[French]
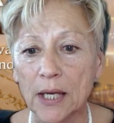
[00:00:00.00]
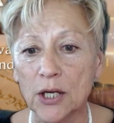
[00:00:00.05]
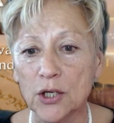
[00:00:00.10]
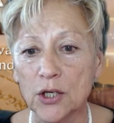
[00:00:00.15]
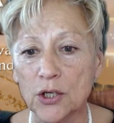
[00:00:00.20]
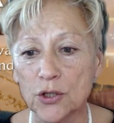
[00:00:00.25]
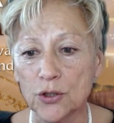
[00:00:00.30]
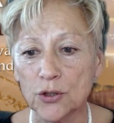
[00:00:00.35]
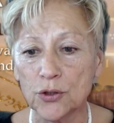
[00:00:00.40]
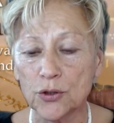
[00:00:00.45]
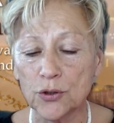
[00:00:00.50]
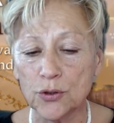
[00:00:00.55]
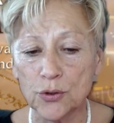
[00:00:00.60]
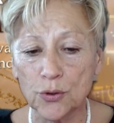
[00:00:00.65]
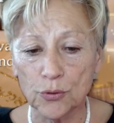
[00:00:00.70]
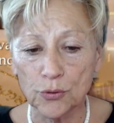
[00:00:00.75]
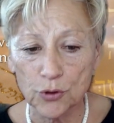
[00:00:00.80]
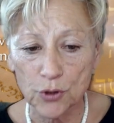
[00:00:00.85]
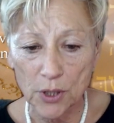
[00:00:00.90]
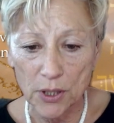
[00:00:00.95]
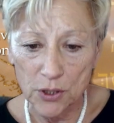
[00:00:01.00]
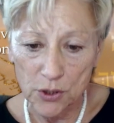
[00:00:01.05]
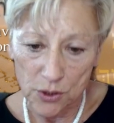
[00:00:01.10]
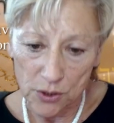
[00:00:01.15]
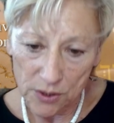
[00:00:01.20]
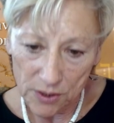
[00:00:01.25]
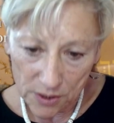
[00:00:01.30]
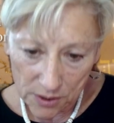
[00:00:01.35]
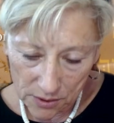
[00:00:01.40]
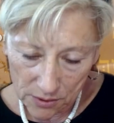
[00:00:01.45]
Euh, donc
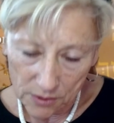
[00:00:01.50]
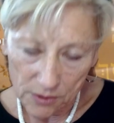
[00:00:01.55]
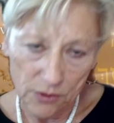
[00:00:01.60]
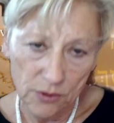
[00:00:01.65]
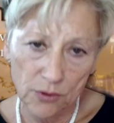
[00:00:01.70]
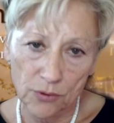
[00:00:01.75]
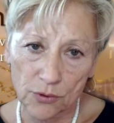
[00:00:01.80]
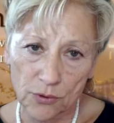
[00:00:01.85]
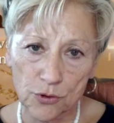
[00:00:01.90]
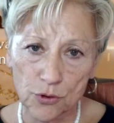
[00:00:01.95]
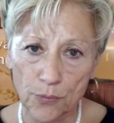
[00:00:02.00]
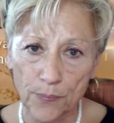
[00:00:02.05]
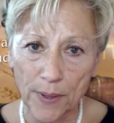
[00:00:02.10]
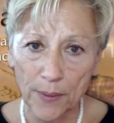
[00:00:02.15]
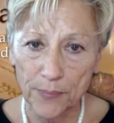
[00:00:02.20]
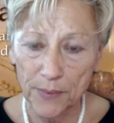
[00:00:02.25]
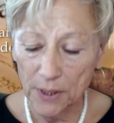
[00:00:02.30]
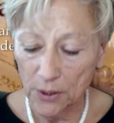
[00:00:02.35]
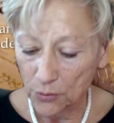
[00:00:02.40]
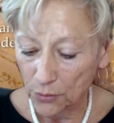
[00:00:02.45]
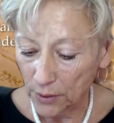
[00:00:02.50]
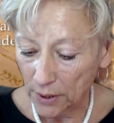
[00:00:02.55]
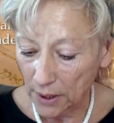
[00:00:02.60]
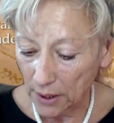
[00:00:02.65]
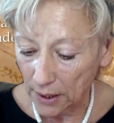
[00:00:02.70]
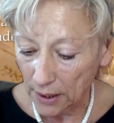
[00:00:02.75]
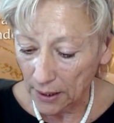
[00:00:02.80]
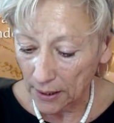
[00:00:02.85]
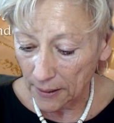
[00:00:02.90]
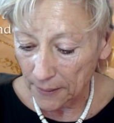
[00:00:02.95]
ce, papier donc
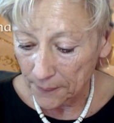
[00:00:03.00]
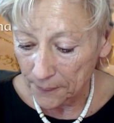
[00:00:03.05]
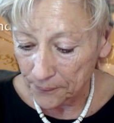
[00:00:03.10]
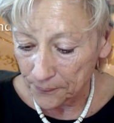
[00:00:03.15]
est